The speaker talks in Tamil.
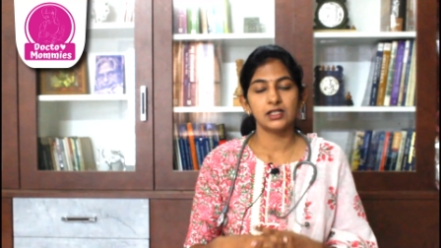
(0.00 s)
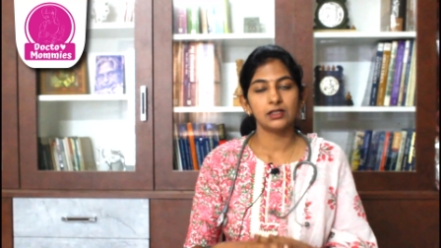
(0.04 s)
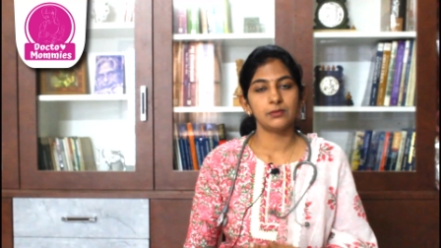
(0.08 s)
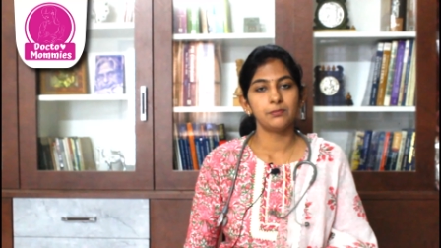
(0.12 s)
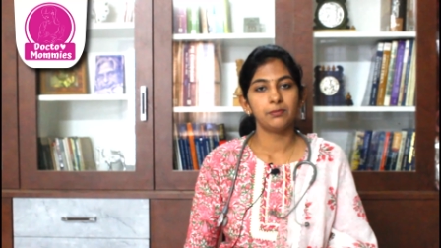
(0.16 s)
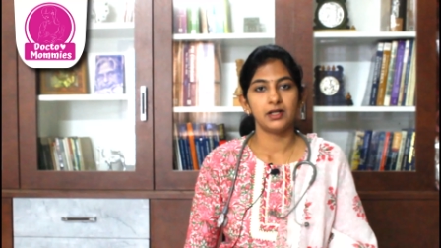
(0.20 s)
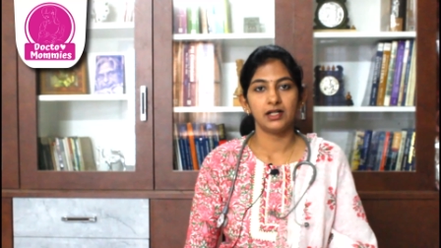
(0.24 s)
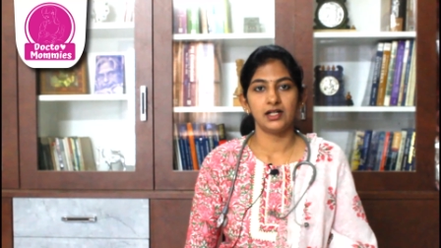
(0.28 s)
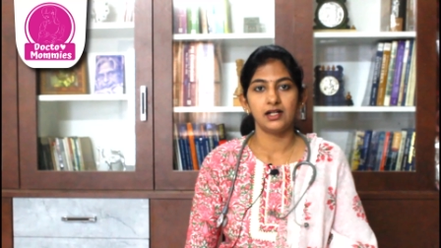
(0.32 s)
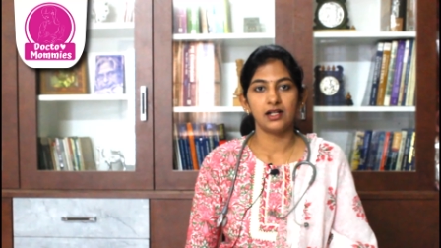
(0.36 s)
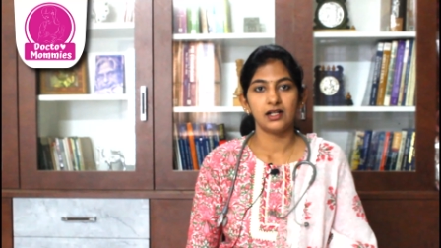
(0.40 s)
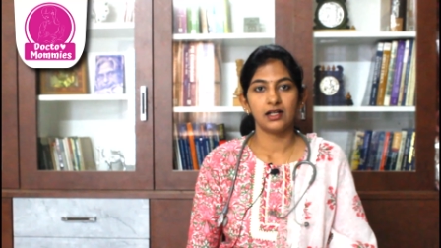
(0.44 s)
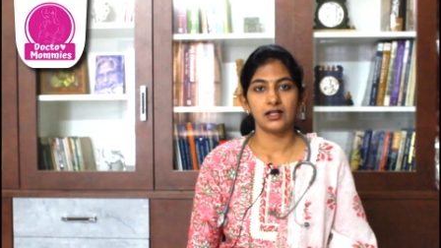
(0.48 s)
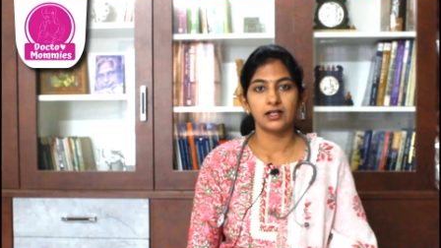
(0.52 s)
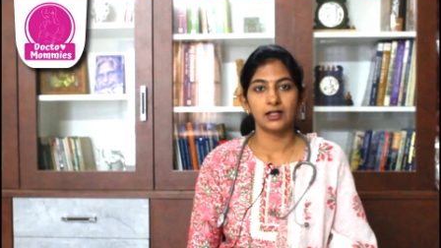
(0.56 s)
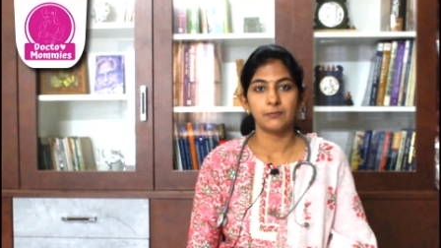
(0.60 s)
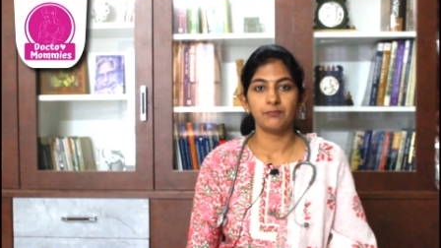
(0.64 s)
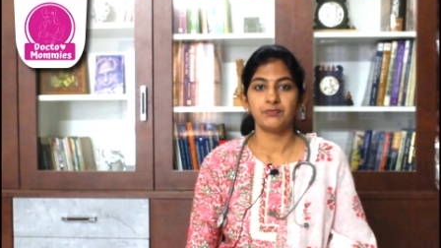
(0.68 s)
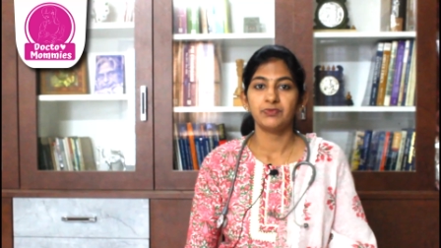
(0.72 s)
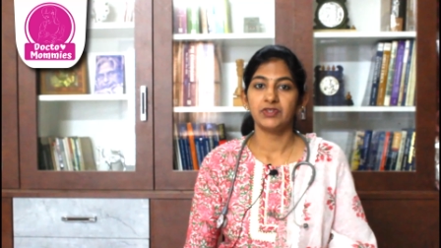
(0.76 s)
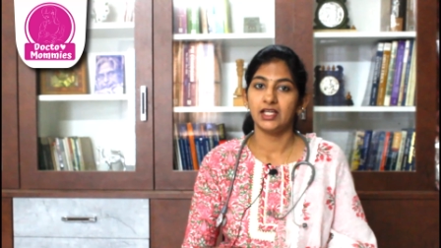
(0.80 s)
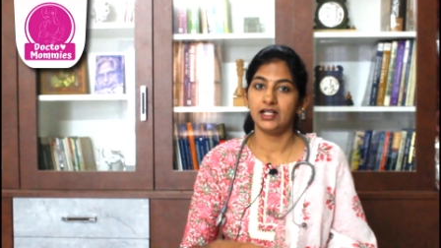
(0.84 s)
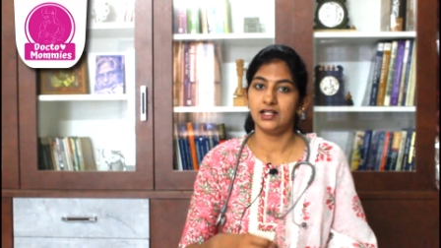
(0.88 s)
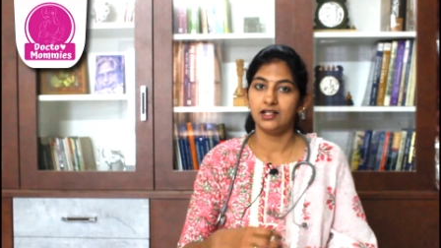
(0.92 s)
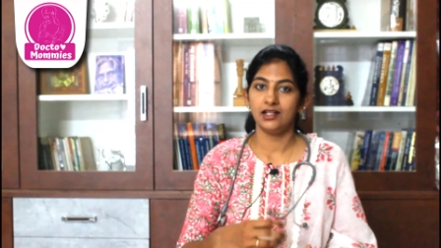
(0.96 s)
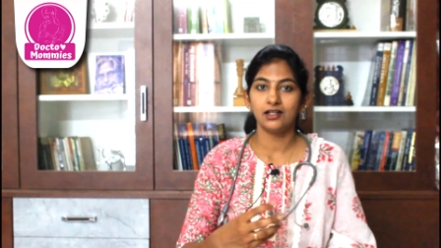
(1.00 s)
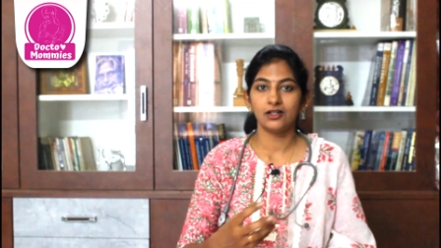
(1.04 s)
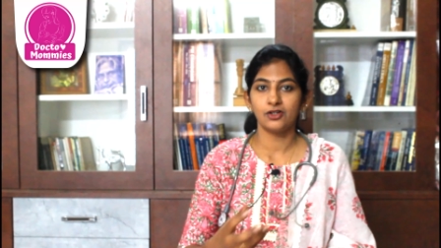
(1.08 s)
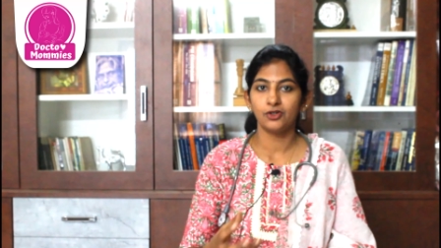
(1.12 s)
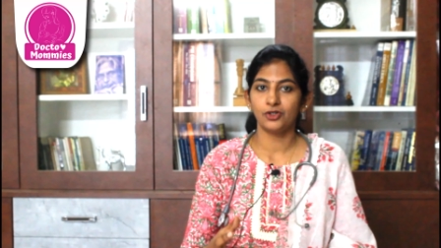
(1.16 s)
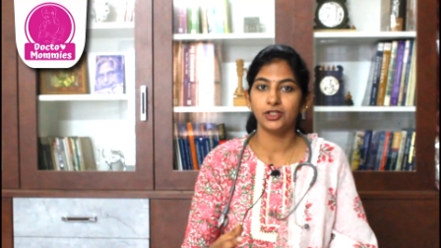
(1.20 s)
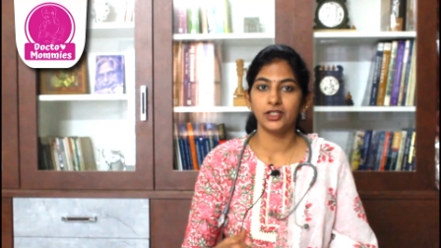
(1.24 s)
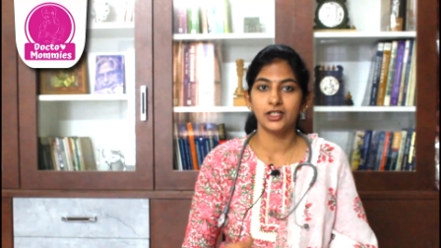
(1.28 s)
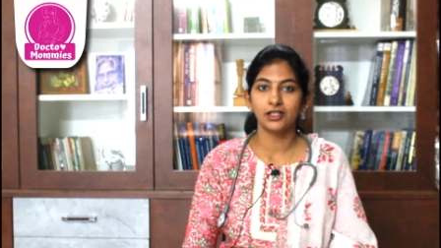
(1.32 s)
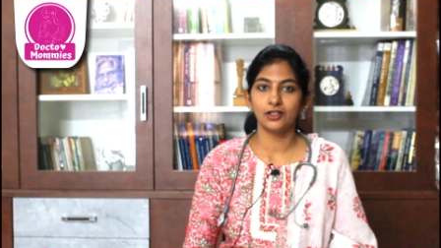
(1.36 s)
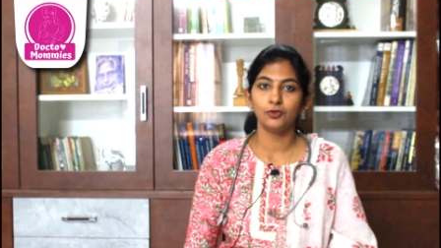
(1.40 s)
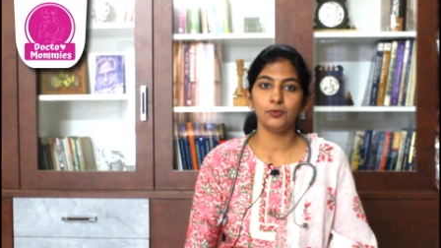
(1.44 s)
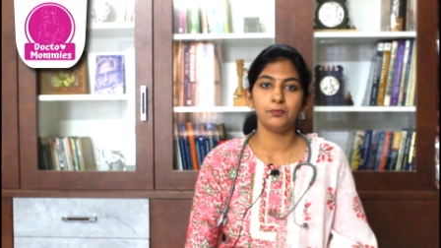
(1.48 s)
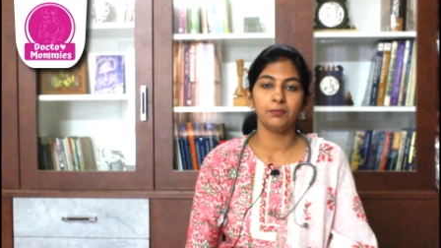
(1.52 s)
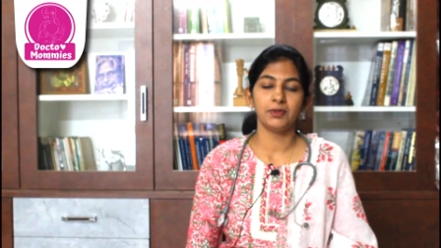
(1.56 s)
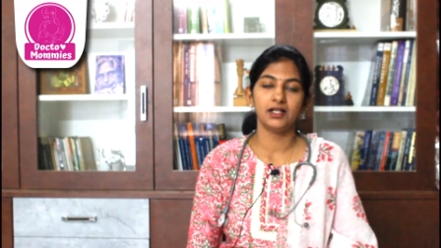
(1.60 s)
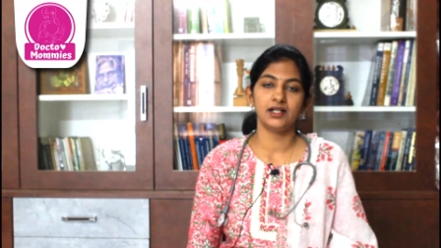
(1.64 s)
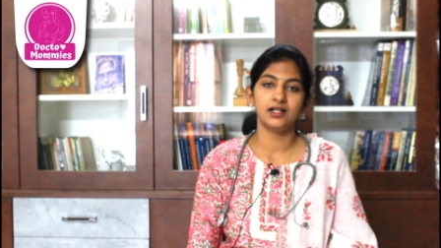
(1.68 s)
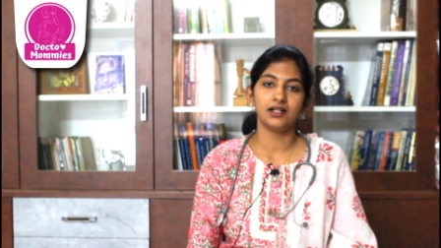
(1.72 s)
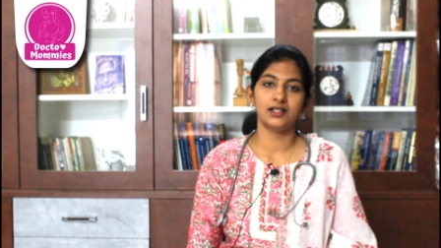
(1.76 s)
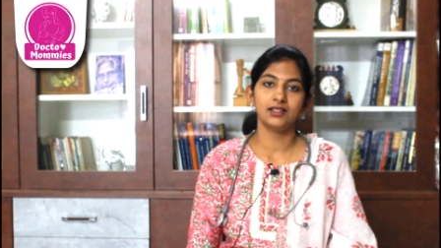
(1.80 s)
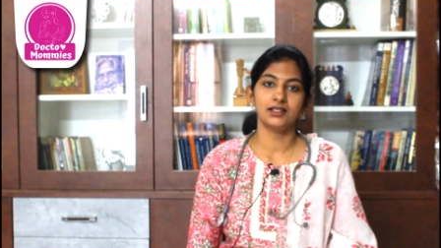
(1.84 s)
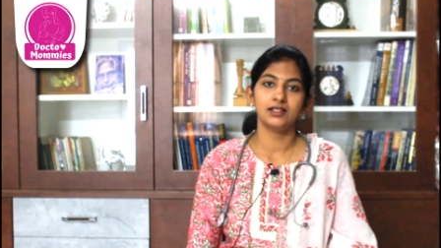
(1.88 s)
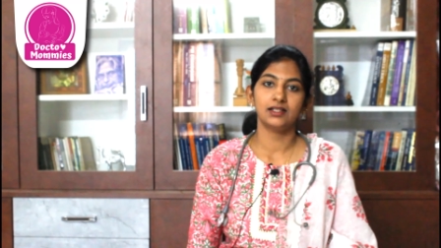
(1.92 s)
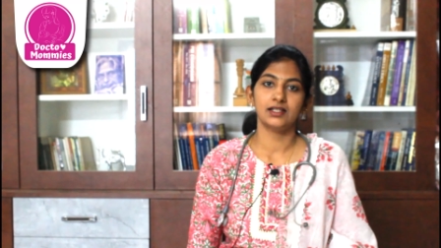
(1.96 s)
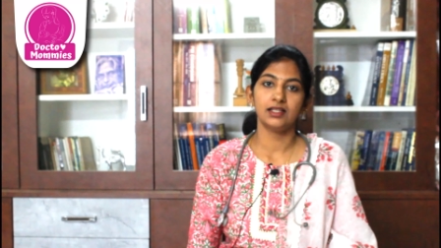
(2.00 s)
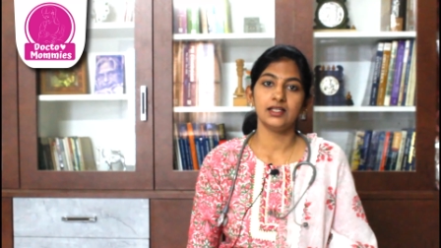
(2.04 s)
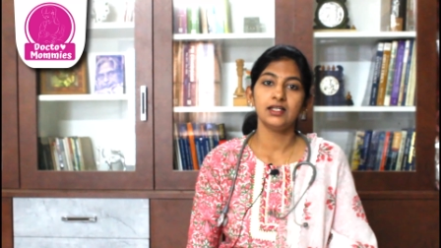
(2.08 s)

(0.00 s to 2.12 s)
பண்ணுறாங்க எல்லா குழந்தைங்களும் பண்ணுறதில்ல